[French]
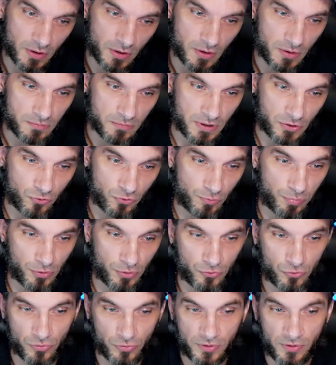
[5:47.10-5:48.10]
bah tu
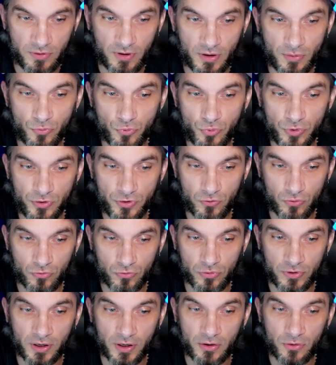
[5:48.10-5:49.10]
prends ton item oui sous
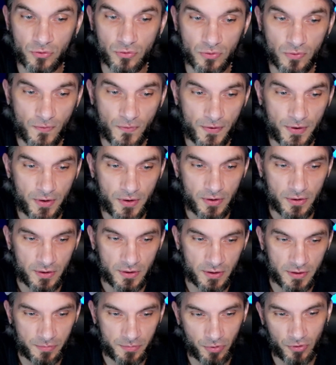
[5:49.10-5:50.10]
ton dragon
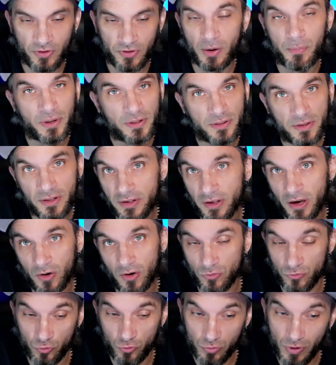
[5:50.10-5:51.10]
et il prendra pas de dégâts,
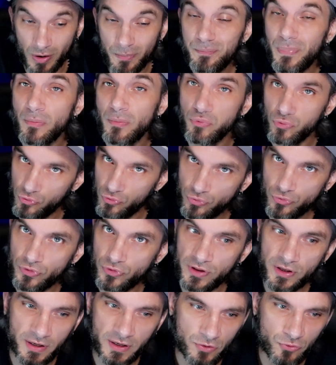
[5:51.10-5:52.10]
ou du moins pas beaucoup de
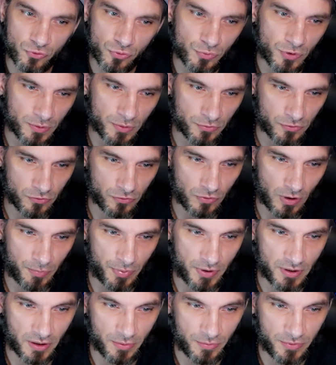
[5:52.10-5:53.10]
dégâts du moins, parce que je
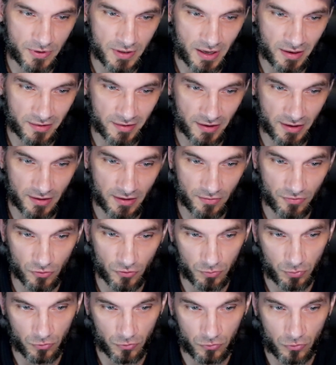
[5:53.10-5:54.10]
rappelle quand même qu'il a attaque et
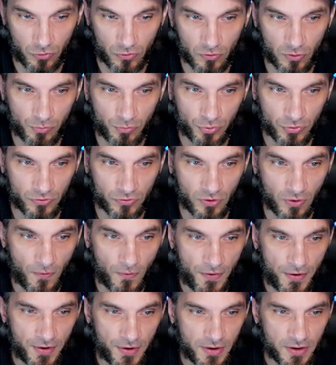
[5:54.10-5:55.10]
défense plus 200%
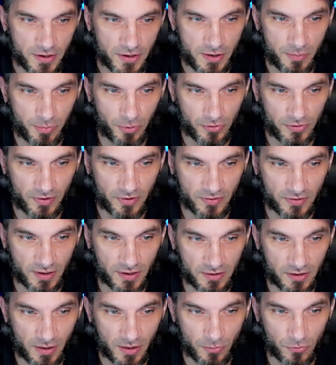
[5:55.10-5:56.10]
et qu'il prend des stats
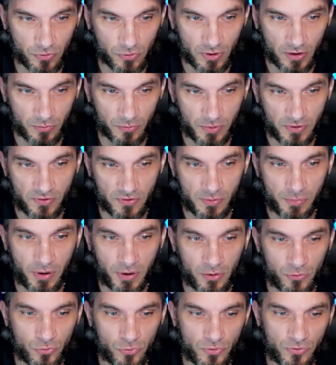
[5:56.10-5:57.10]
quand même sur l'aspect s'il part
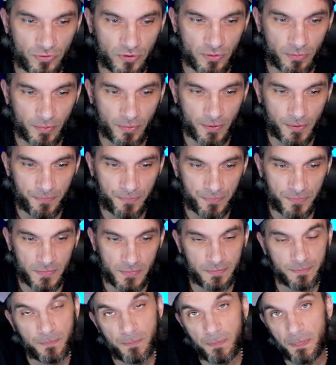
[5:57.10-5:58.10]
en ultime.
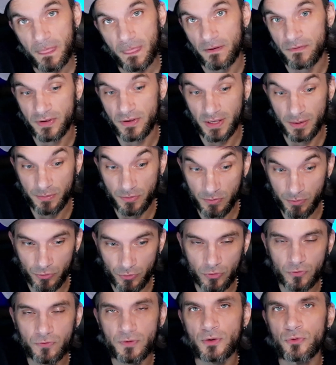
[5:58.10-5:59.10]
Avec un petit peu
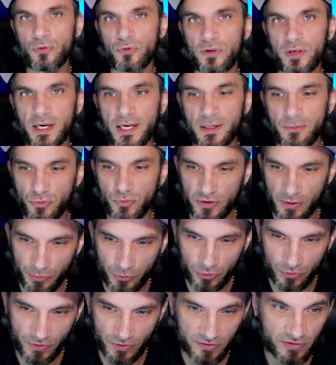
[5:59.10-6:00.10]
de sphère de Kirenbo, ça
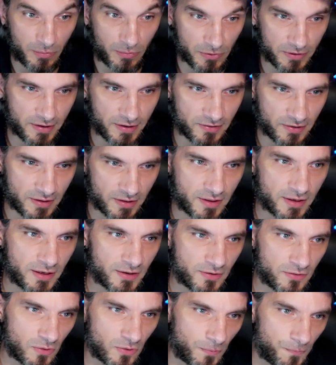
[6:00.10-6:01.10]
peut devenir vraiment très
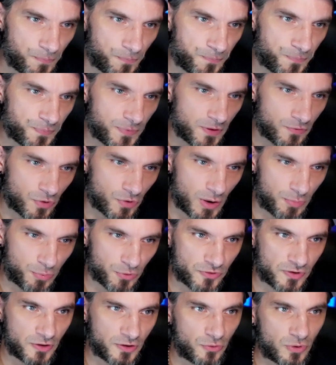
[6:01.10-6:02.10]
intéressant. Voilà pour
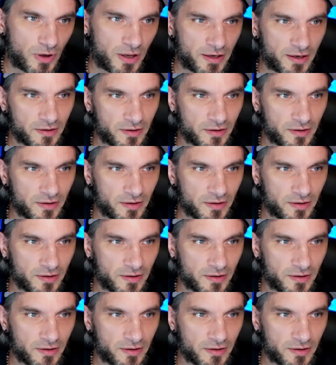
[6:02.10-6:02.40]
ce qui est de la carte